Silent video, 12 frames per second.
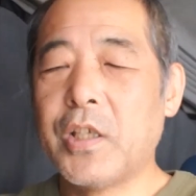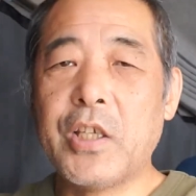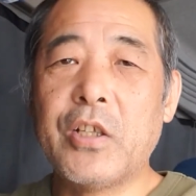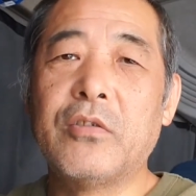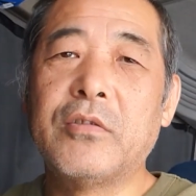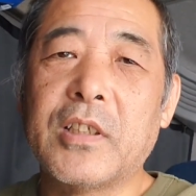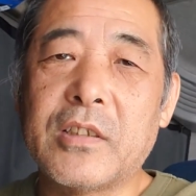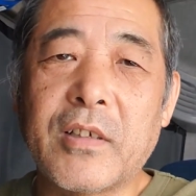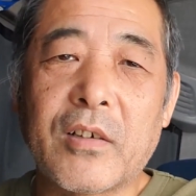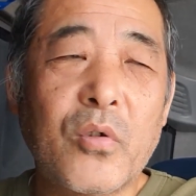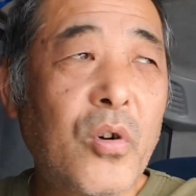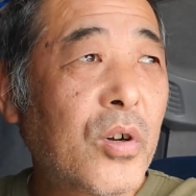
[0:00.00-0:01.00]
いるんです
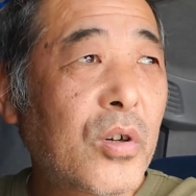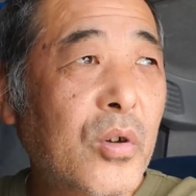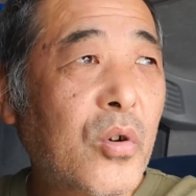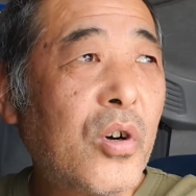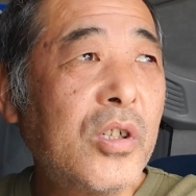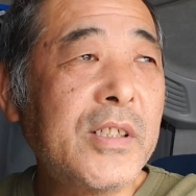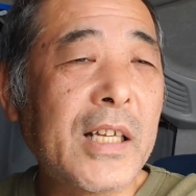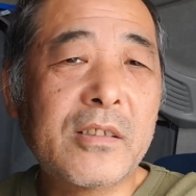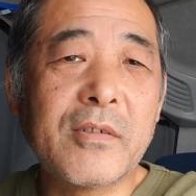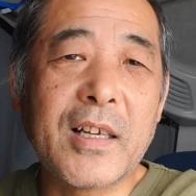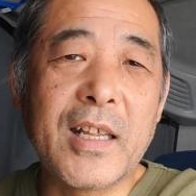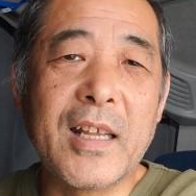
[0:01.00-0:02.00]
わ。こう、こういうや
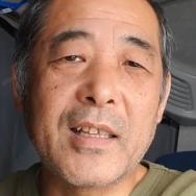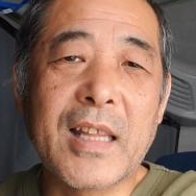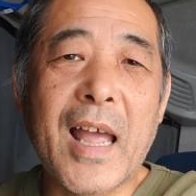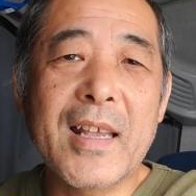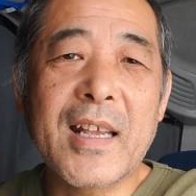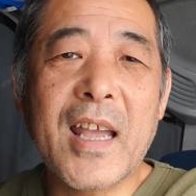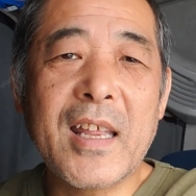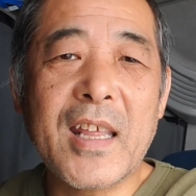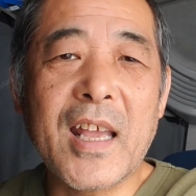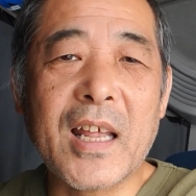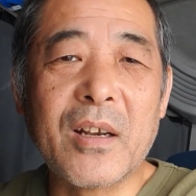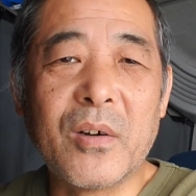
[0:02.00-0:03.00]
つはね、大概
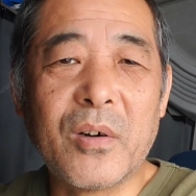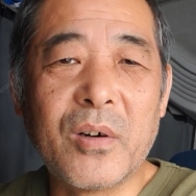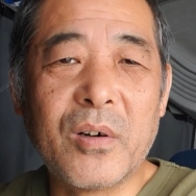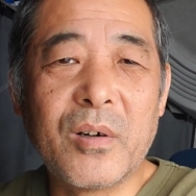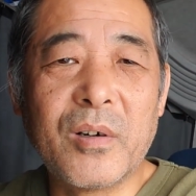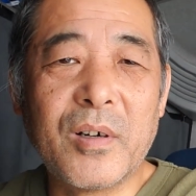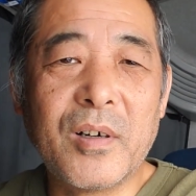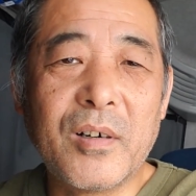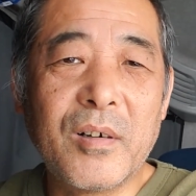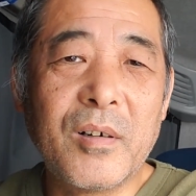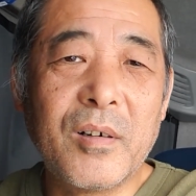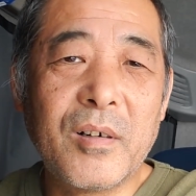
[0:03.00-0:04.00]
ね、あ
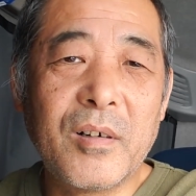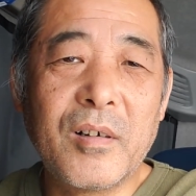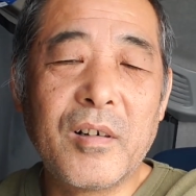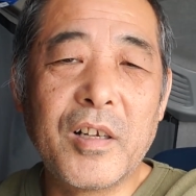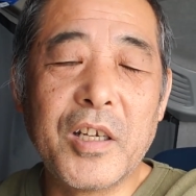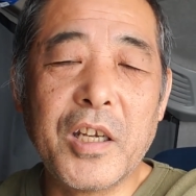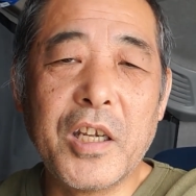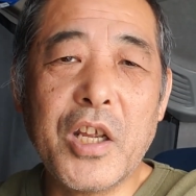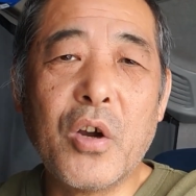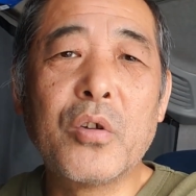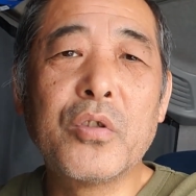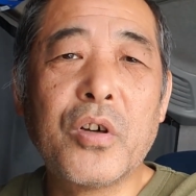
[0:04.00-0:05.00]
のー、
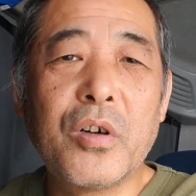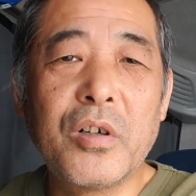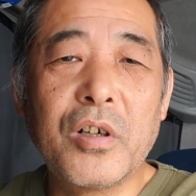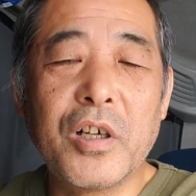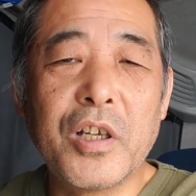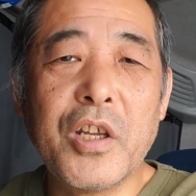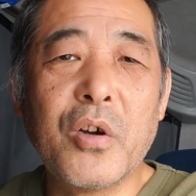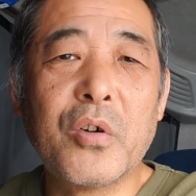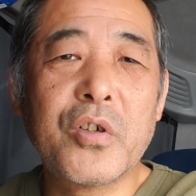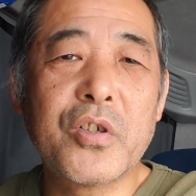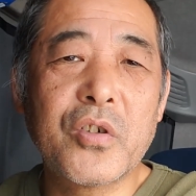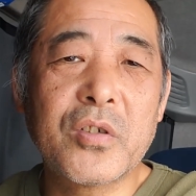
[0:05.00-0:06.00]
日本の、日
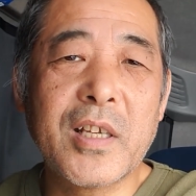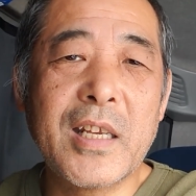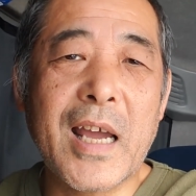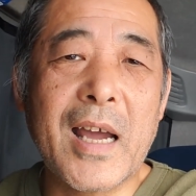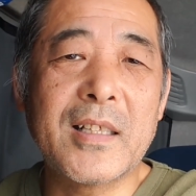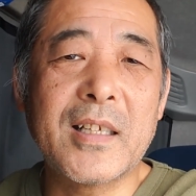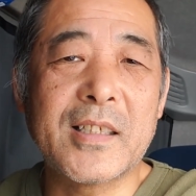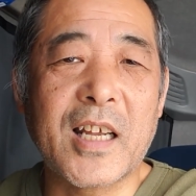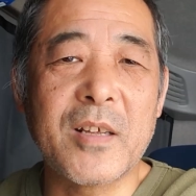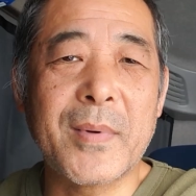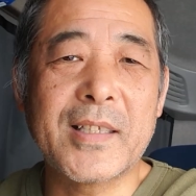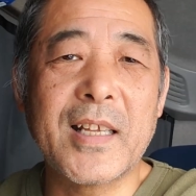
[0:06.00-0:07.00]
本の女性に相手にさ
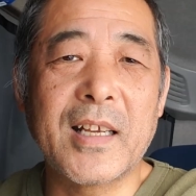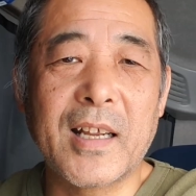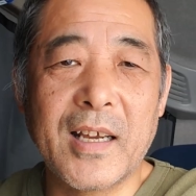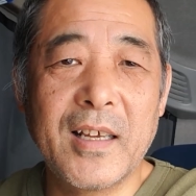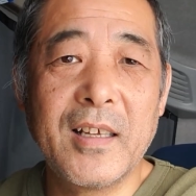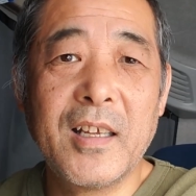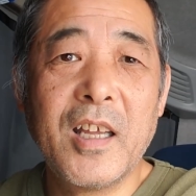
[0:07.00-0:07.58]
れませんから。